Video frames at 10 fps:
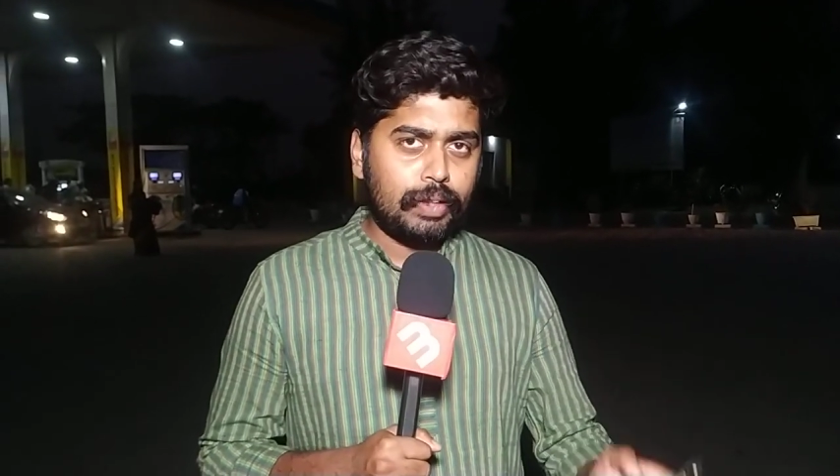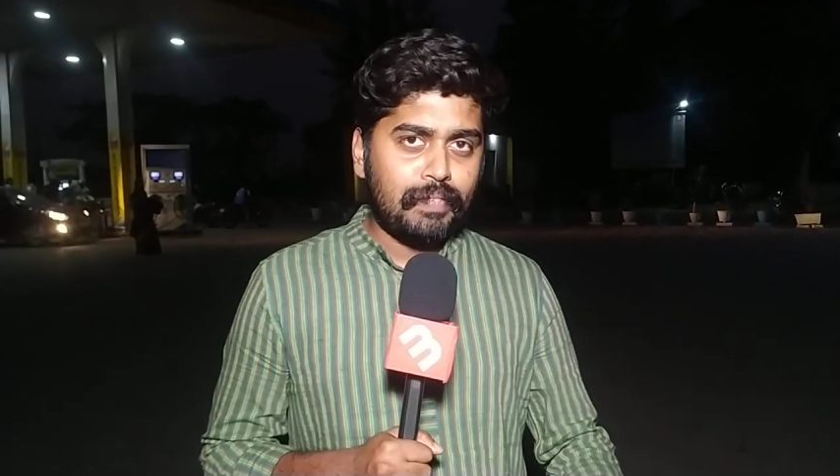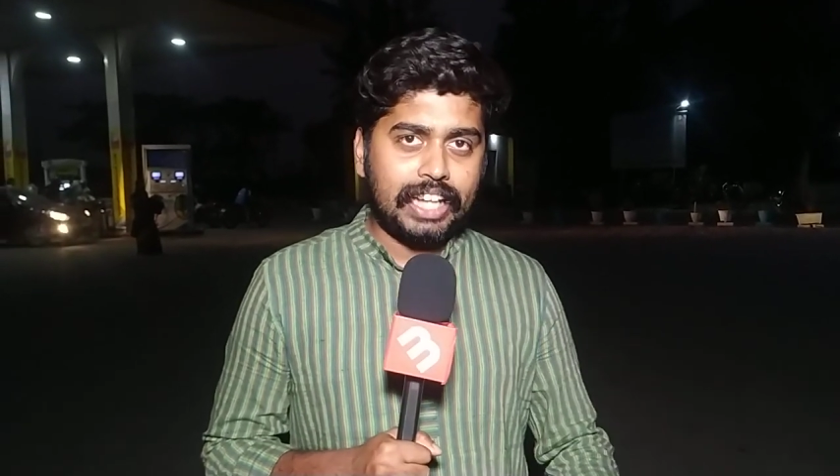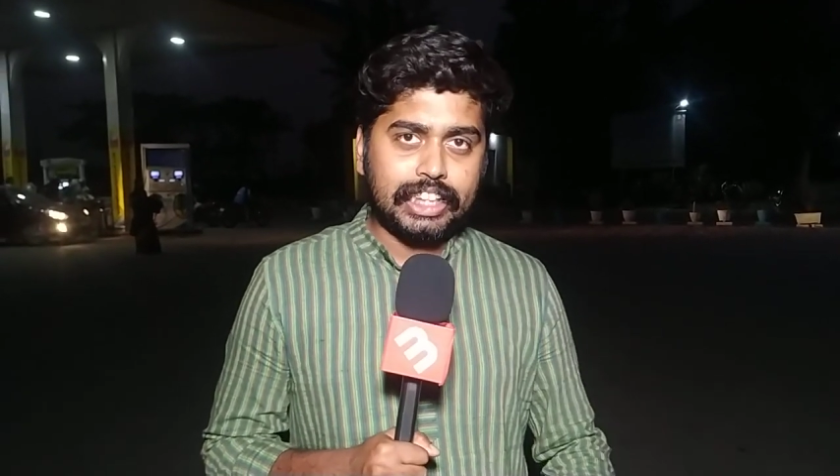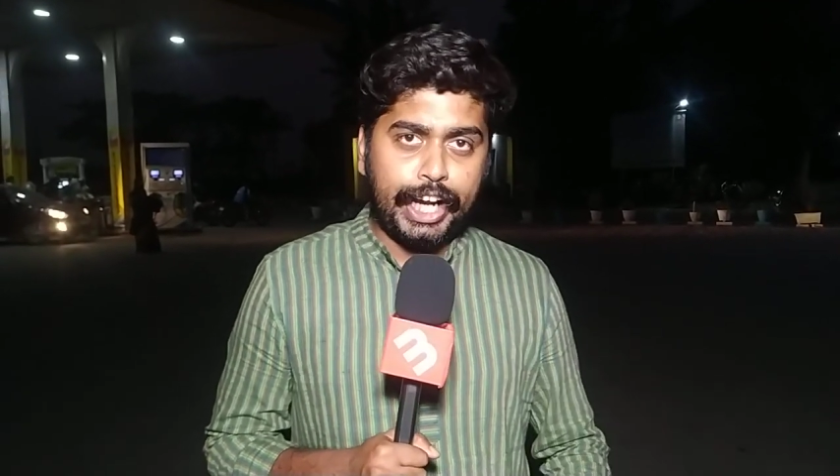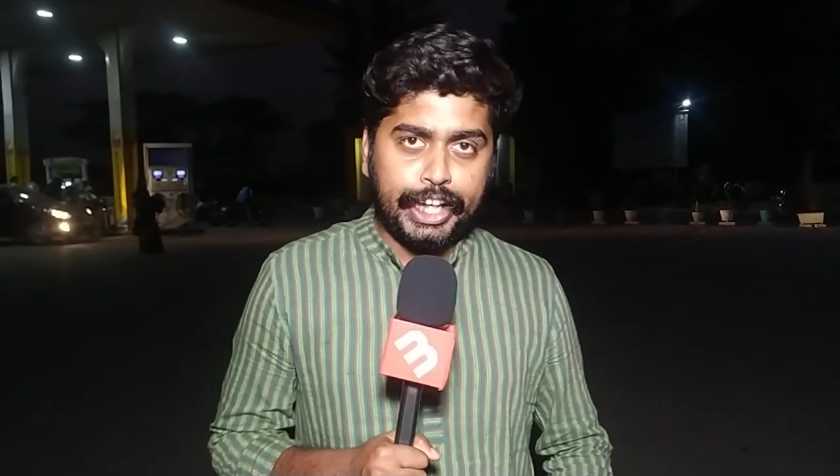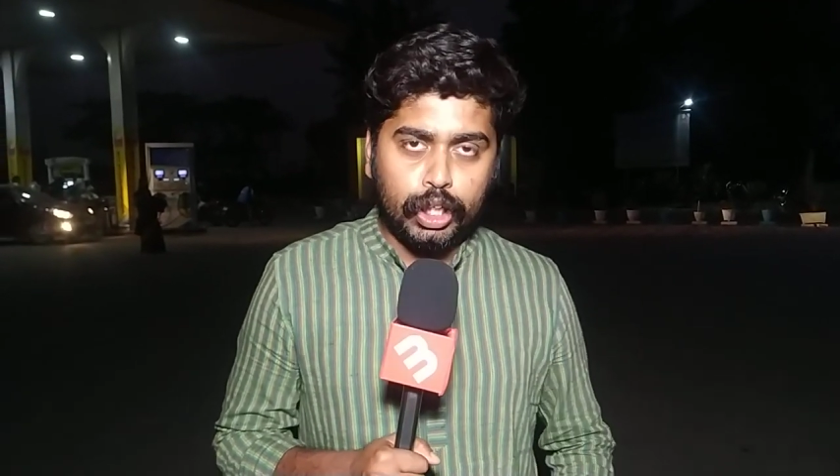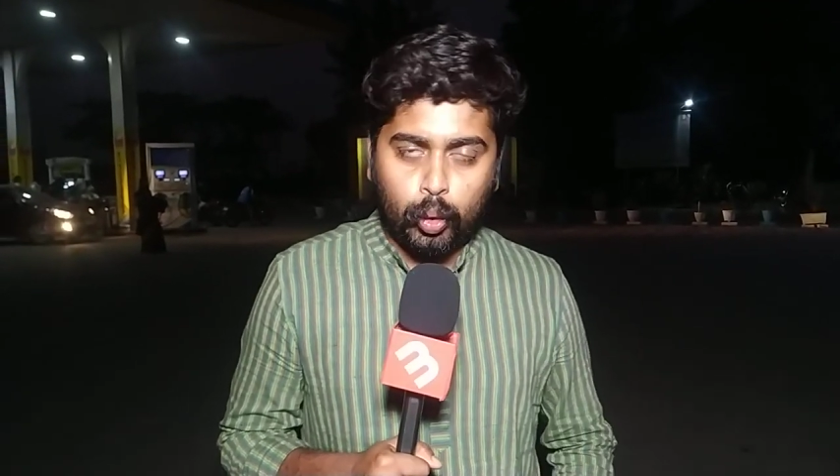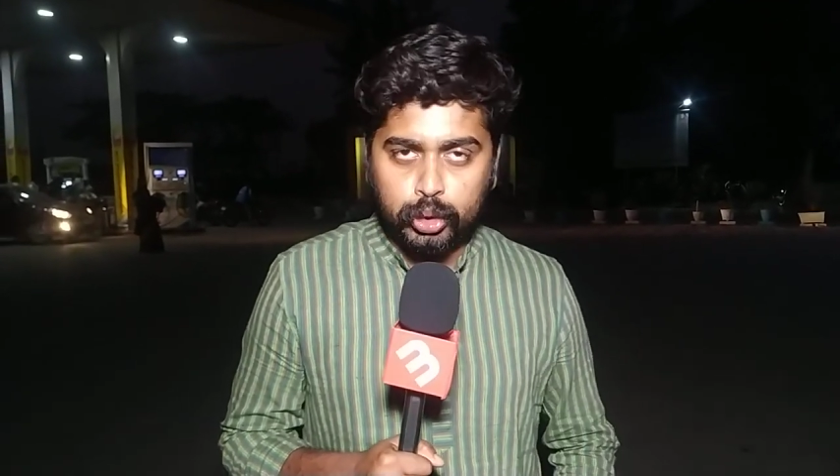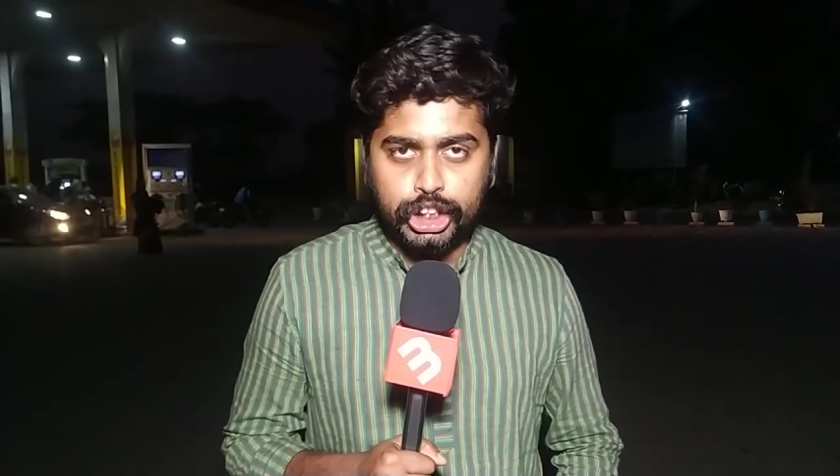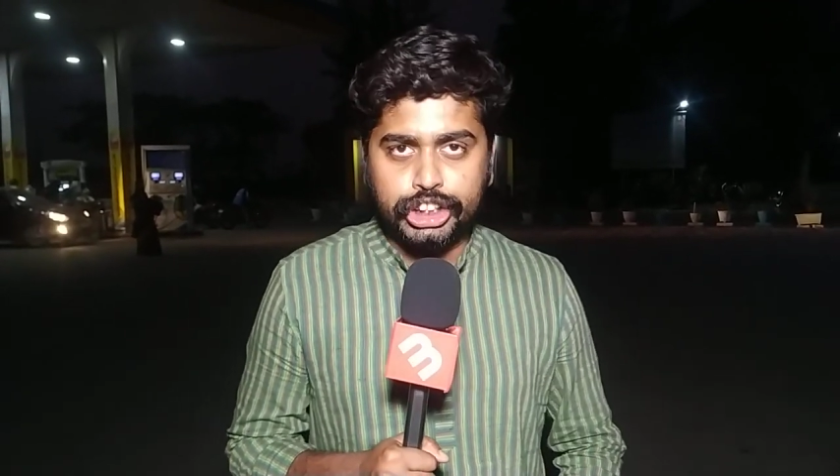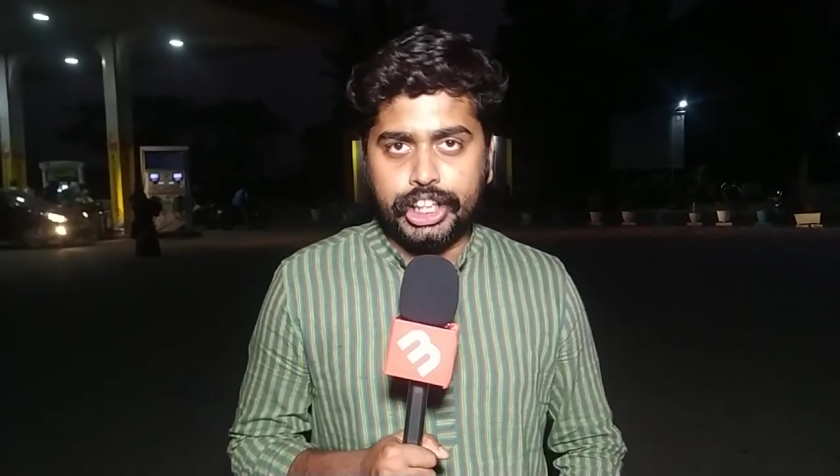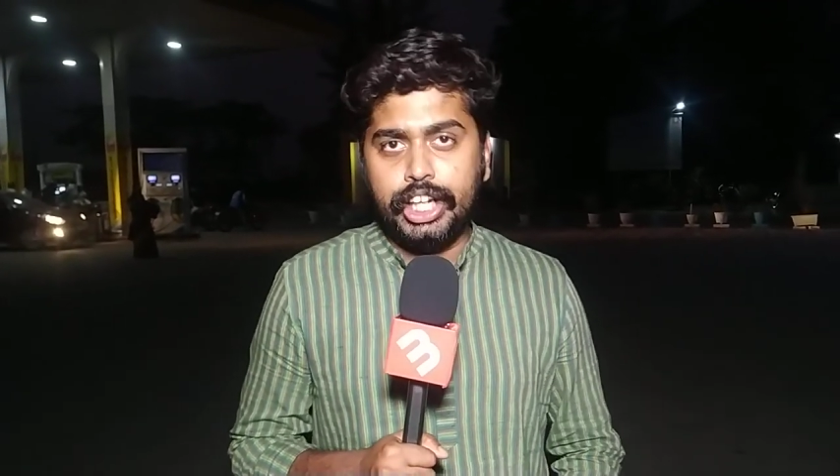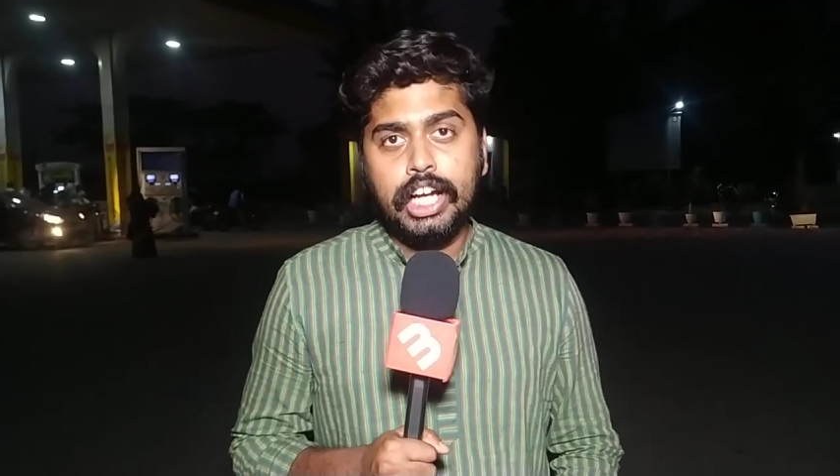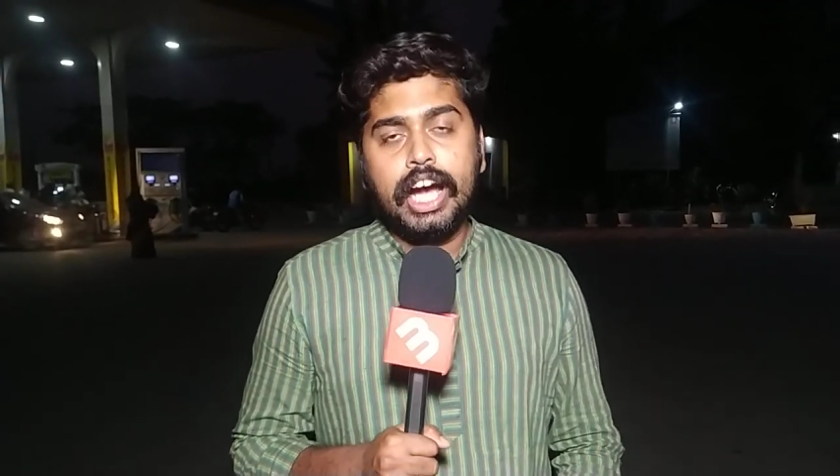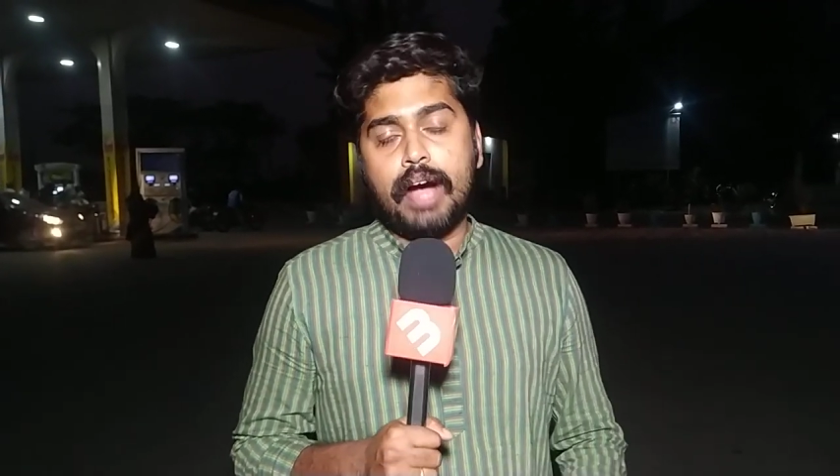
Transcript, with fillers: से बात करने की कोशिश की